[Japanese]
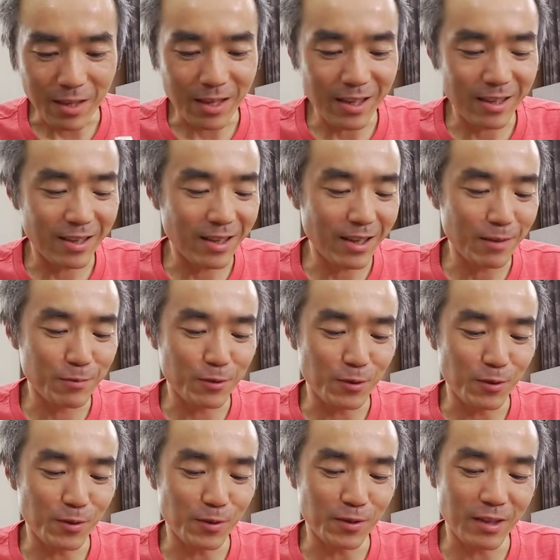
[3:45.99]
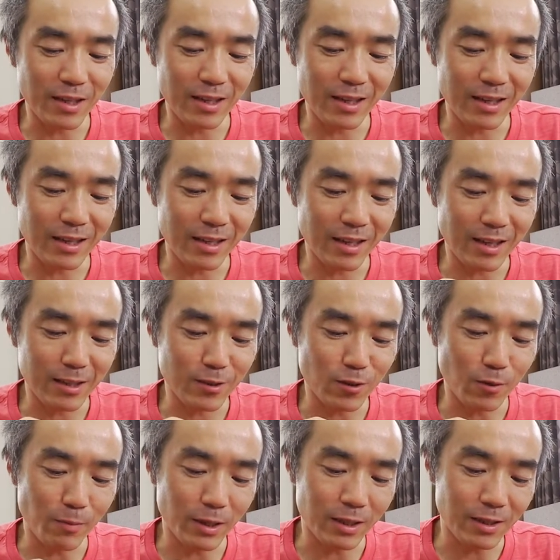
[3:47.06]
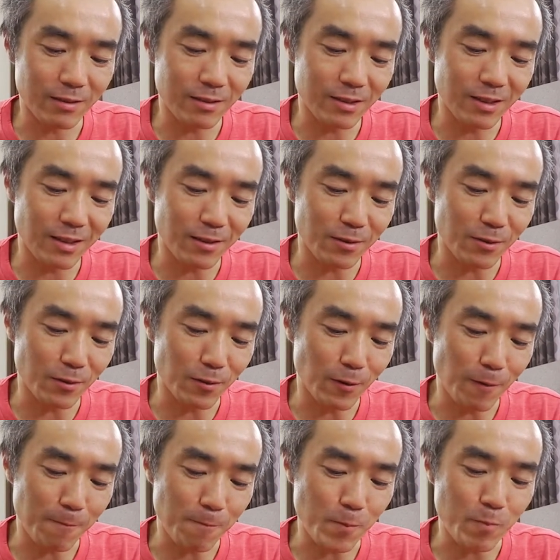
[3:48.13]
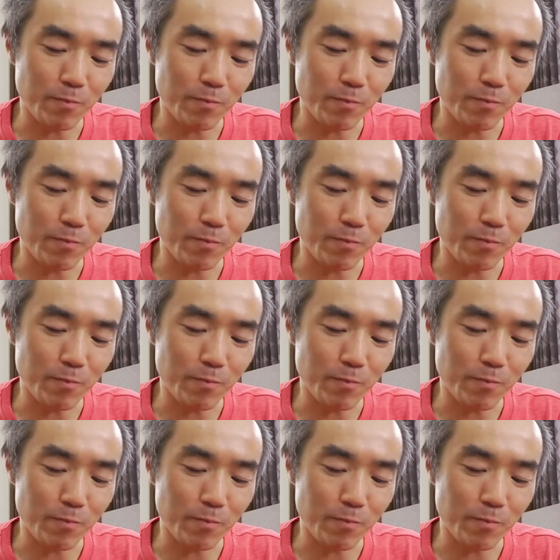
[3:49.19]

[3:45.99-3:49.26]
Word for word: ゲゲームの方でなんかちょっとバタついてると